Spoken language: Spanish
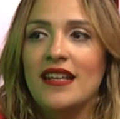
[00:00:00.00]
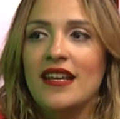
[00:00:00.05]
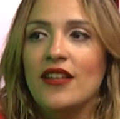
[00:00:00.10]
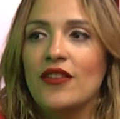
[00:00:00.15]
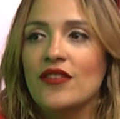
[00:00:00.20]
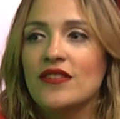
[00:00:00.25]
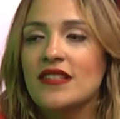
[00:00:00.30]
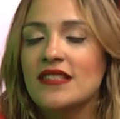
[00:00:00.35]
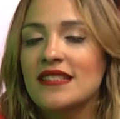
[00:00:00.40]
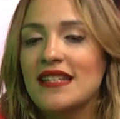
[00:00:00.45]

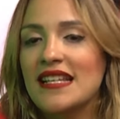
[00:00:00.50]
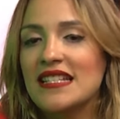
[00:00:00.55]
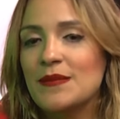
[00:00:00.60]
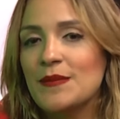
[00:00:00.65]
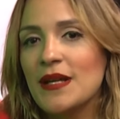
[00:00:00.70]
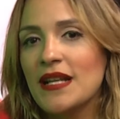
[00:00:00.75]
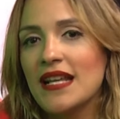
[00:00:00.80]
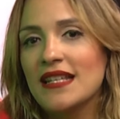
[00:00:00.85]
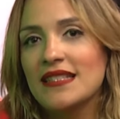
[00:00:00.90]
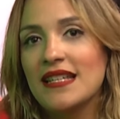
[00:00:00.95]
Entonces las
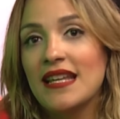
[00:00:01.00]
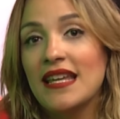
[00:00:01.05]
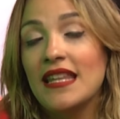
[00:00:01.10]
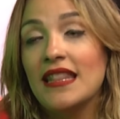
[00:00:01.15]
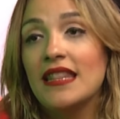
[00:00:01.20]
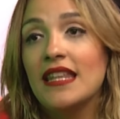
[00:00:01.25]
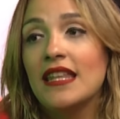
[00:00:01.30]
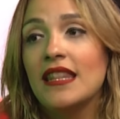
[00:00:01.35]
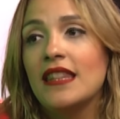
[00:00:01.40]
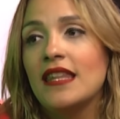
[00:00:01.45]
marcas han
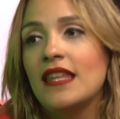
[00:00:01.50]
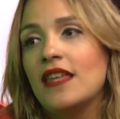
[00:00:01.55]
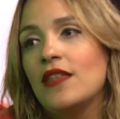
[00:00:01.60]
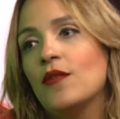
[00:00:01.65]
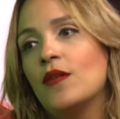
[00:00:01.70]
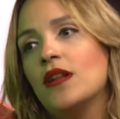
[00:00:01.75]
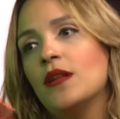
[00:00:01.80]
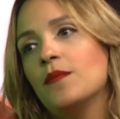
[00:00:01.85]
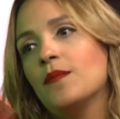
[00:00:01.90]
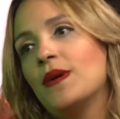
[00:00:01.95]

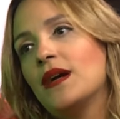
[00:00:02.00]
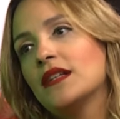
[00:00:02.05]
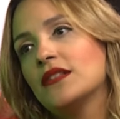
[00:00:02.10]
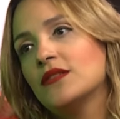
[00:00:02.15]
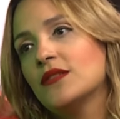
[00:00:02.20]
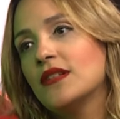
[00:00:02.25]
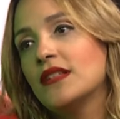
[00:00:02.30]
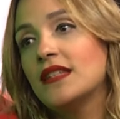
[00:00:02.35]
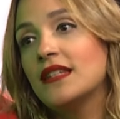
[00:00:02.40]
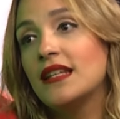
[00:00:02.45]
entendido el
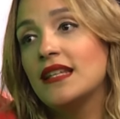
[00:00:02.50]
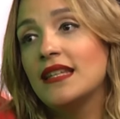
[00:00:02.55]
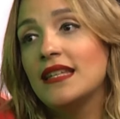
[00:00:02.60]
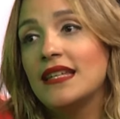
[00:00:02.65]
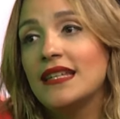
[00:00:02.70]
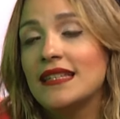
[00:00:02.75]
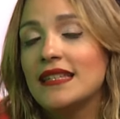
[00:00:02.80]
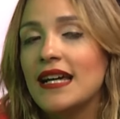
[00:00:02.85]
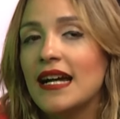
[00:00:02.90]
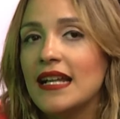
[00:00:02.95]
impacto que tiene el
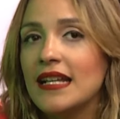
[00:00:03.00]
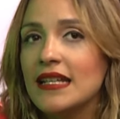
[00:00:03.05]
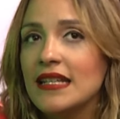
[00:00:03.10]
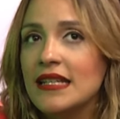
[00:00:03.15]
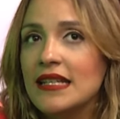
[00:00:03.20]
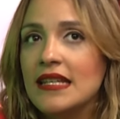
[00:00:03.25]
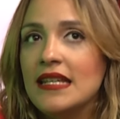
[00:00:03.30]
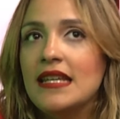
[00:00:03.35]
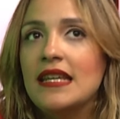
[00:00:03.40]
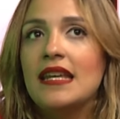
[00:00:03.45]
digital
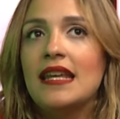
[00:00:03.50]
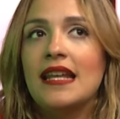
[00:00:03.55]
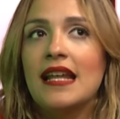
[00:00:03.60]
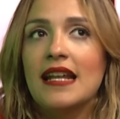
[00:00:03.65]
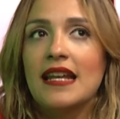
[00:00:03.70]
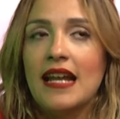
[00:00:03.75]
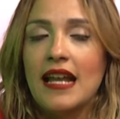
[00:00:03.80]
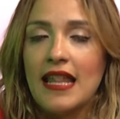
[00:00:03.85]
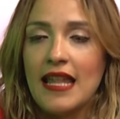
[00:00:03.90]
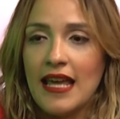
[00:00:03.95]
y la
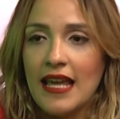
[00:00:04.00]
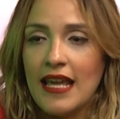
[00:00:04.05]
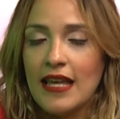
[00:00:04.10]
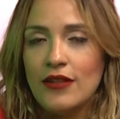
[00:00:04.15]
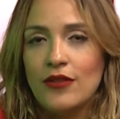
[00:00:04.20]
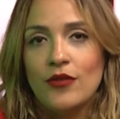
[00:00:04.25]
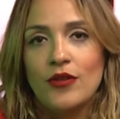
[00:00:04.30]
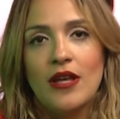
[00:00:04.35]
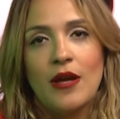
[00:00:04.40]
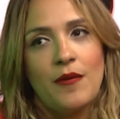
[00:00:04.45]
realidad es que
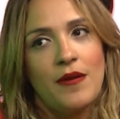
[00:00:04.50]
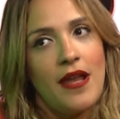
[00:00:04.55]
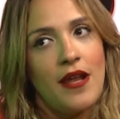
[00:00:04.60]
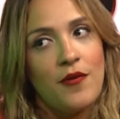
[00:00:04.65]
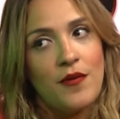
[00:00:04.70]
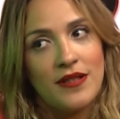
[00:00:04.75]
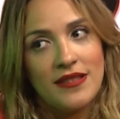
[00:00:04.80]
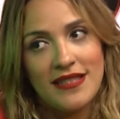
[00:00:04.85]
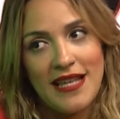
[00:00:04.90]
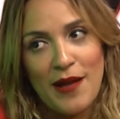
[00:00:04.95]
todavía
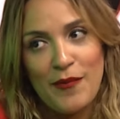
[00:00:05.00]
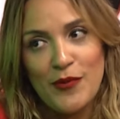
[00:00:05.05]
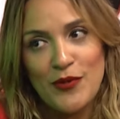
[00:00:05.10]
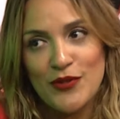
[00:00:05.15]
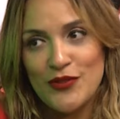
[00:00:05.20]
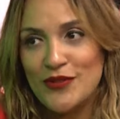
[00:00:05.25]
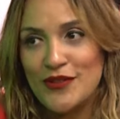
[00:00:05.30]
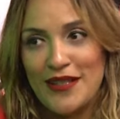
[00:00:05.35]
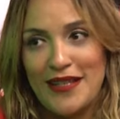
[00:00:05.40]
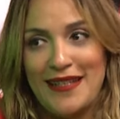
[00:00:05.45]
no
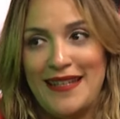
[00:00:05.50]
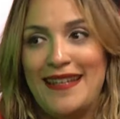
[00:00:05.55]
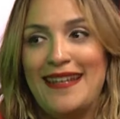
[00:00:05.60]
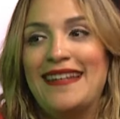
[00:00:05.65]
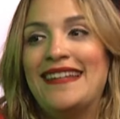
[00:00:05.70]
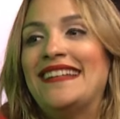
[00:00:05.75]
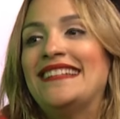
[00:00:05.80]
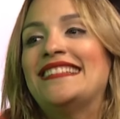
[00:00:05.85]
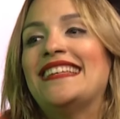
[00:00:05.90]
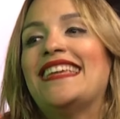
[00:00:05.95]
estamos
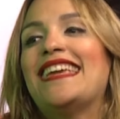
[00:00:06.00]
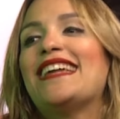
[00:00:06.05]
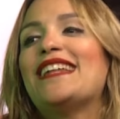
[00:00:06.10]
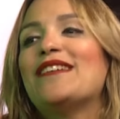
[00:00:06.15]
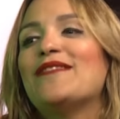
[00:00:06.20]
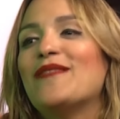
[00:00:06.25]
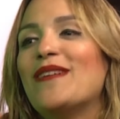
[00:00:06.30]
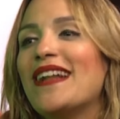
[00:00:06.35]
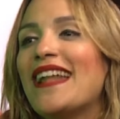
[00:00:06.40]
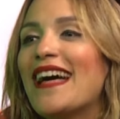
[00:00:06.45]
ni siquiera
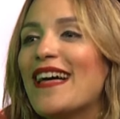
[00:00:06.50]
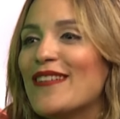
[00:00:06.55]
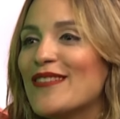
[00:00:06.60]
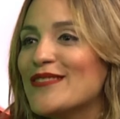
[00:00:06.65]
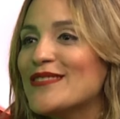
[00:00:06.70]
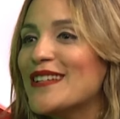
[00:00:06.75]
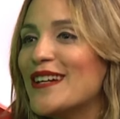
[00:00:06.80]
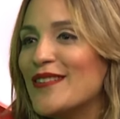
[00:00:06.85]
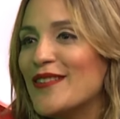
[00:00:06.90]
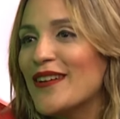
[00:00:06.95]

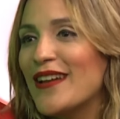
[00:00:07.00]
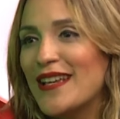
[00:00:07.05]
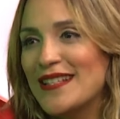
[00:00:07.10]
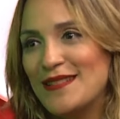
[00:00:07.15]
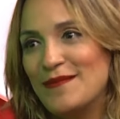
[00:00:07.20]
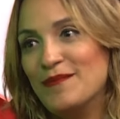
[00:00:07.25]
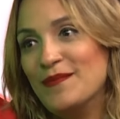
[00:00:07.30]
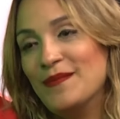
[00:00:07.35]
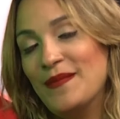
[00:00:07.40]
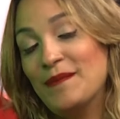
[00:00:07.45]
igualados a lo que
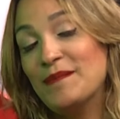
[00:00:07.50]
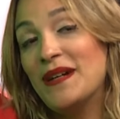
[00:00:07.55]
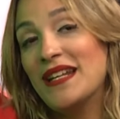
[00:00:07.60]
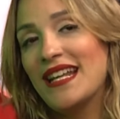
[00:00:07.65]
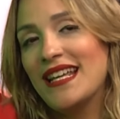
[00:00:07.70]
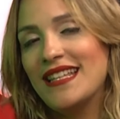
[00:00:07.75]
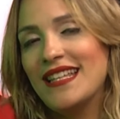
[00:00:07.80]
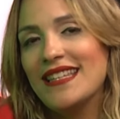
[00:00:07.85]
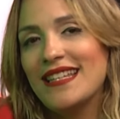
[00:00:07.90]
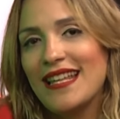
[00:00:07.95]
es
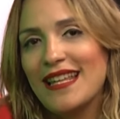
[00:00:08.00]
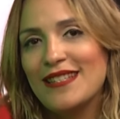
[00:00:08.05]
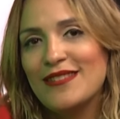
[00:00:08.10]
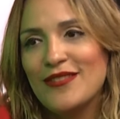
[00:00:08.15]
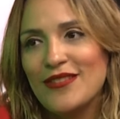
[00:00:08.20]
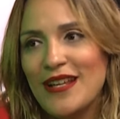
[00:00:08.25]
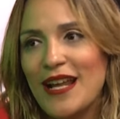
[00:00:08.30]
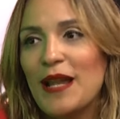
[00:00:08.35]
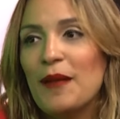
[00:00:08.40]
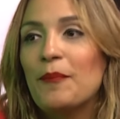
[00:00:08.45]
marketing
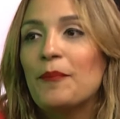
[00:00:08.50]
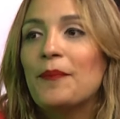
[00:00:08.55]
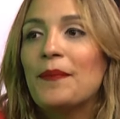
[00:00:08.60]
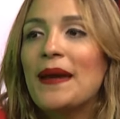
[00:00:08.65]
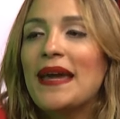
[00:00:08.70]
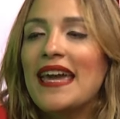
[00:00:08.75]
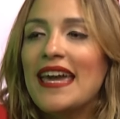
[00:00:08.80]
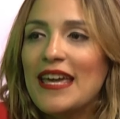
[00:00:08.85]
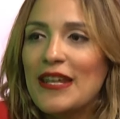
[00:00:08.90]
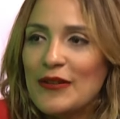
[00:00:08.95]
tradicional,
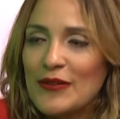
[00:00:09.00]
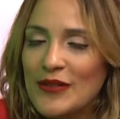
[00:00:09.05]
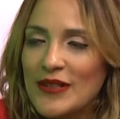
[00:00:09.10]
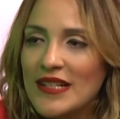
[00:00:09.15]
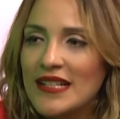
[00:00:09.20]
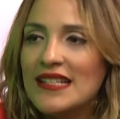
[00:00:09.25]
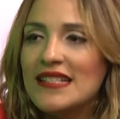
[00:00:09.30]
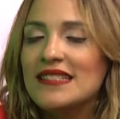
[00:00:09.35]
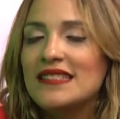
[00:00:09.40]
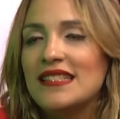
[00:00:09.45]
pero
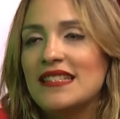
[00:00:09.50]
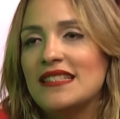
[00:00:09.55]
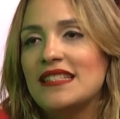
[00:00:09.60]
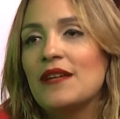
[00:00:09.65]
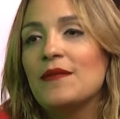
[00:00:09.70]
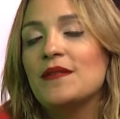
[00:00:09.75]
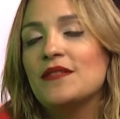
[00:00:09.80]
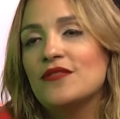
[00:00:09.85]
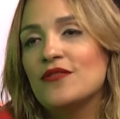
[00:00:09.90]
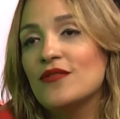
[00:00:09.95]
sí se
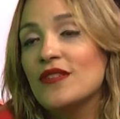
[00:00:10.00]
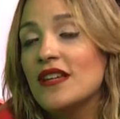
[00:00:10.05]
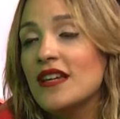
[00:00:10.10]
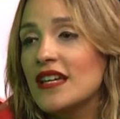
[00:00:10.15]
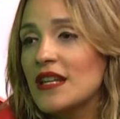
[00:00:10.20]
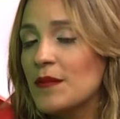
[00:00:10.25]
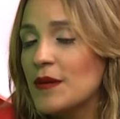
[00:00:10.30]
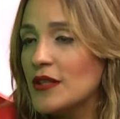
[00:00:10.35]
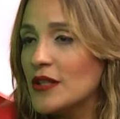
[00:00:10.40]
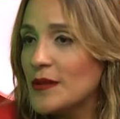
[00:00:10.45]
ha visto un
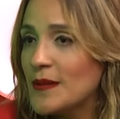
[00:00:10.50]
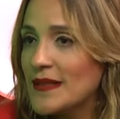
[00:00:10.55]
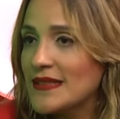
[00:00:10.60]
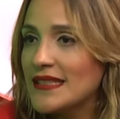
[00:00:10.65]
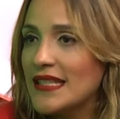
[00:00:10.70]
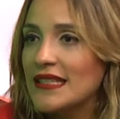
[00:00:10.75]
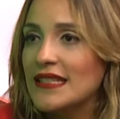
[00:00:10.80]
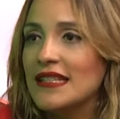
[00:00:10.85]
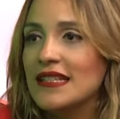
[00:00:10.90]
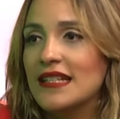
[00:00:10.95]
incremento
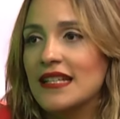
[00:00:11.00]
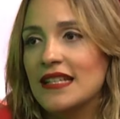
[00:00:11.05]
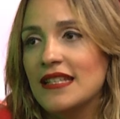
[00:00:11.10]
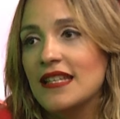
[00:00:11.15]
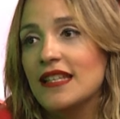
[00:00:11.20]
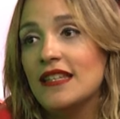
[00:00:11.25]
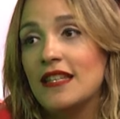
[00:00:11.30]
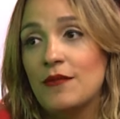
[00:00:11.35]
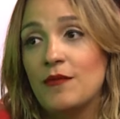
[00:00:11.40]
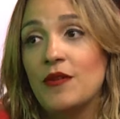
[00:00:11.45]
bastante
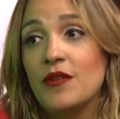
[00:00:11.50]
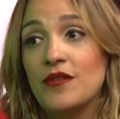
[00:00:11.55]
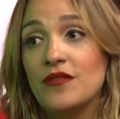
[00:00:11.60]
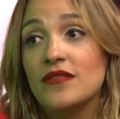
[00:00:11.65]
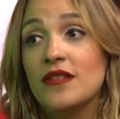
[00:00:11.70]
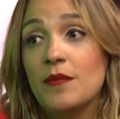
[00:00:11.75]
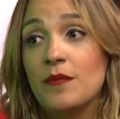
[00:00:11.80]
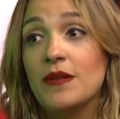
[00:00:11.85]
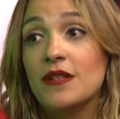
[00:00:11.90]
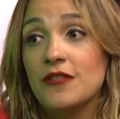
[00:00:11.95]
grande en términos
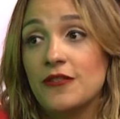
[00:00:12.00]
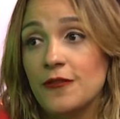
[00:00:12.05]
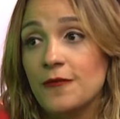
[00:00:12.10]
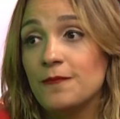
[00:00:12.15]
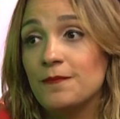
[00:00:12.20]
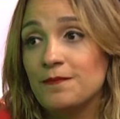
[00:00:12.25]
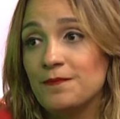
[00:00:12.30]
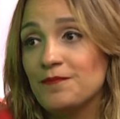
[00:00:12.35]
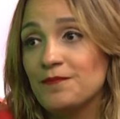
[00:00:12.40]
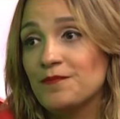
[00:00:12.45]
de
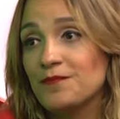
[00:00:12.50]
inversión.